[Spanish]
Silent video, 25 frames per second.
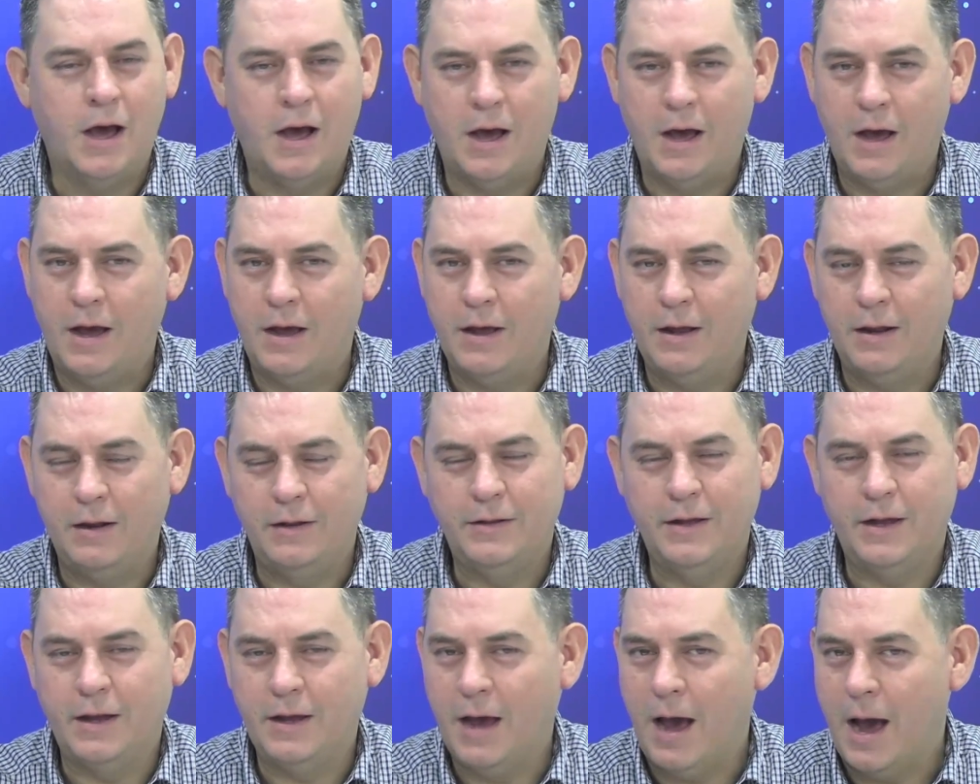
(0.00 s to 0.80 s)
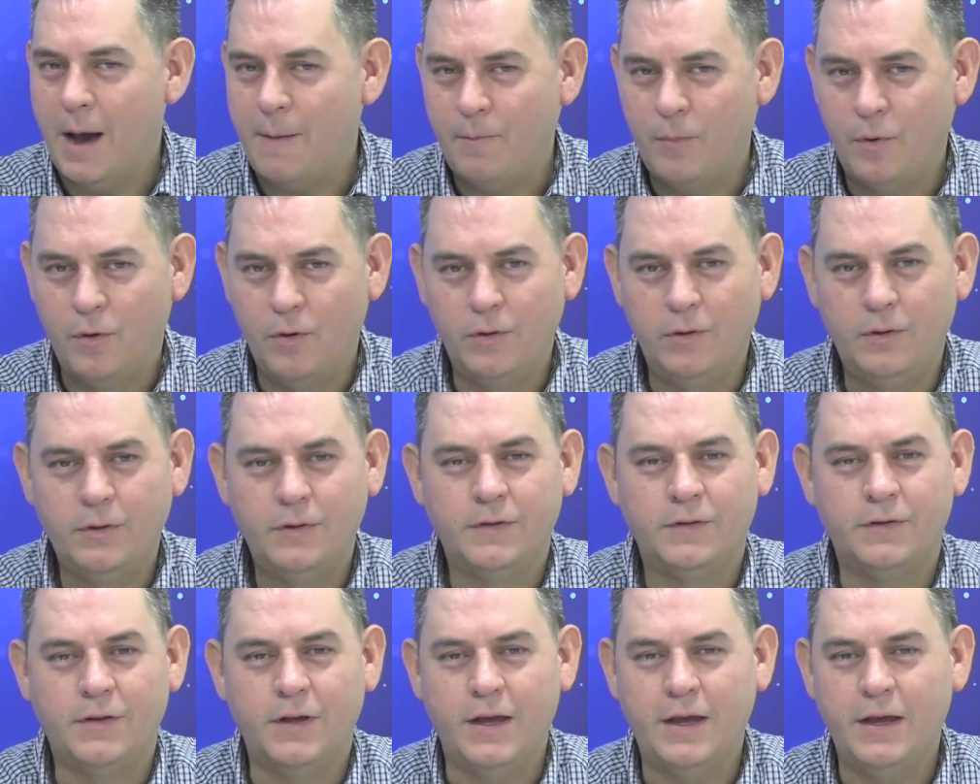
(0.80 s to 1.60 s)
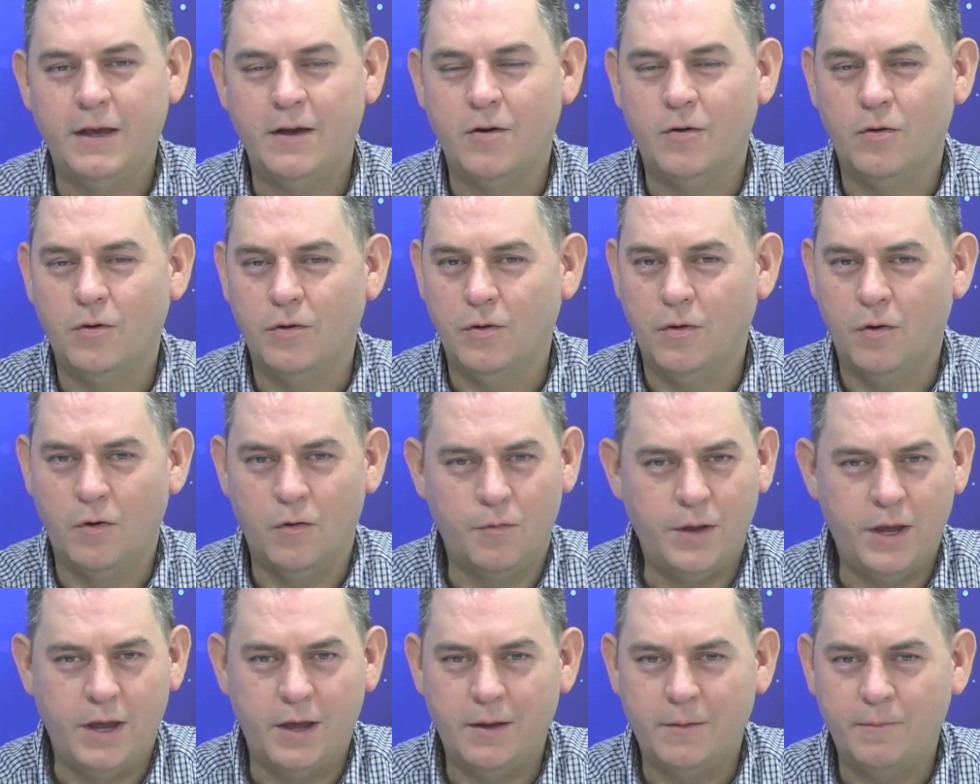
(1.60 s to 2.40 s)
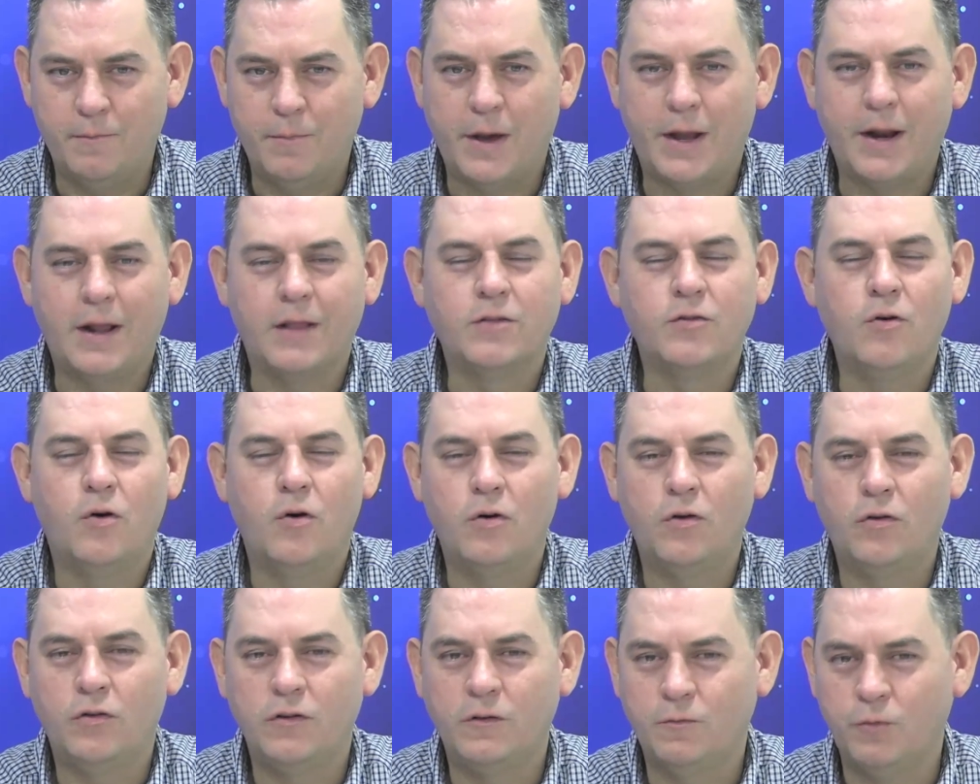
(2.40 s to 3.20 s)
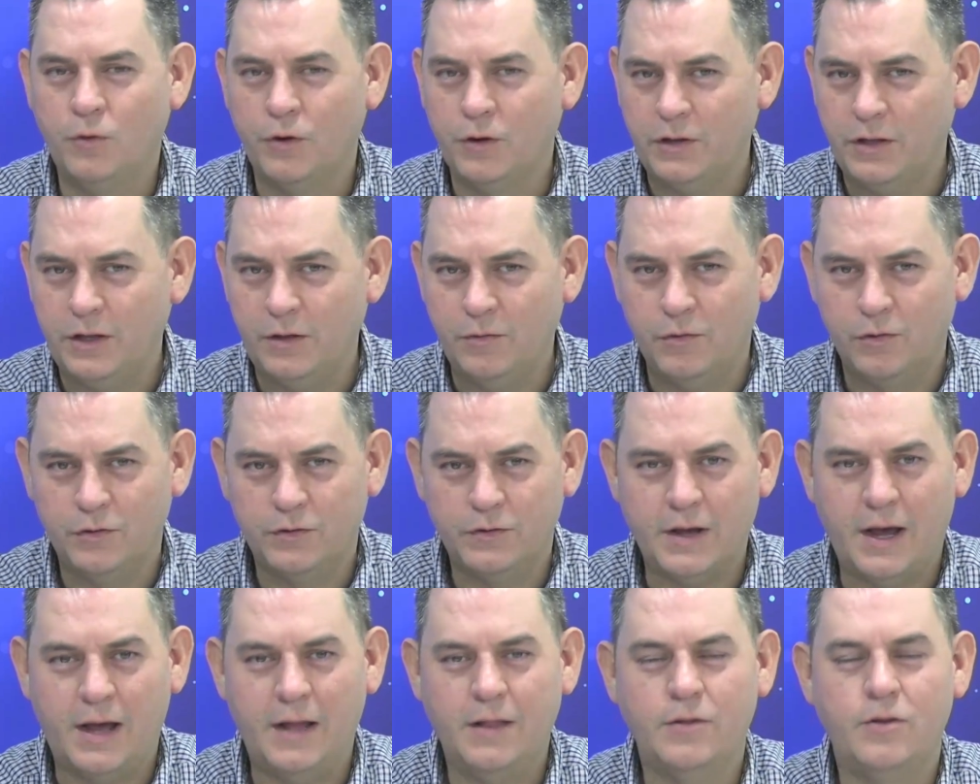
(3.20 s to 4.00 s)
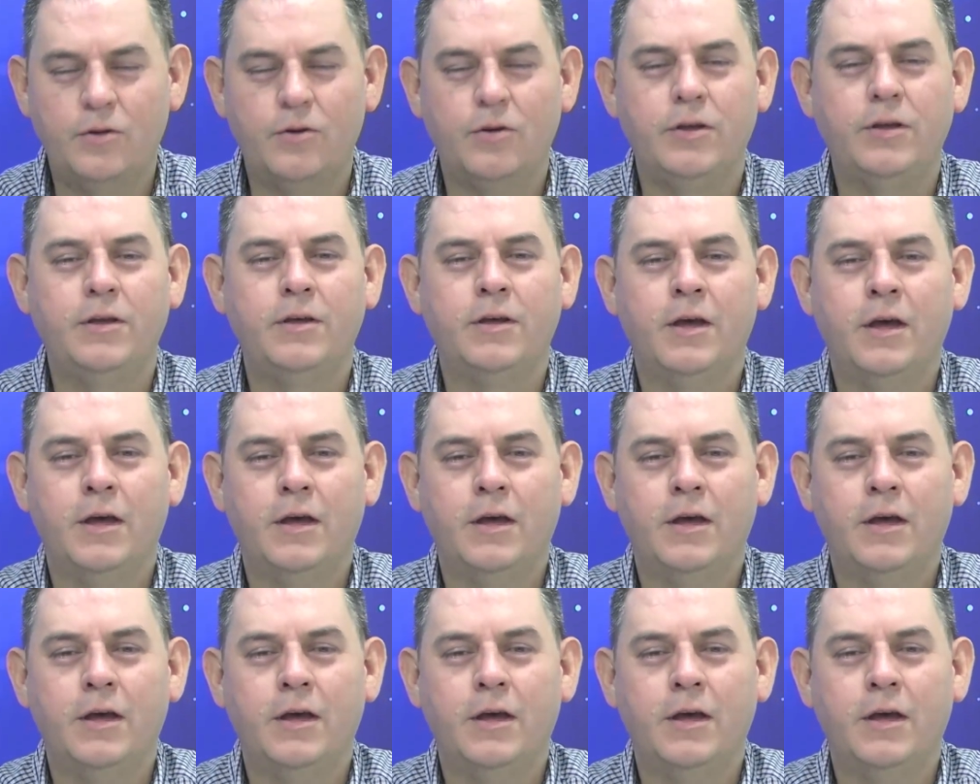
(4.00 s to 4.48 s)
eh, de Apple, sí, o, o, bien para todos los dispositivos Android,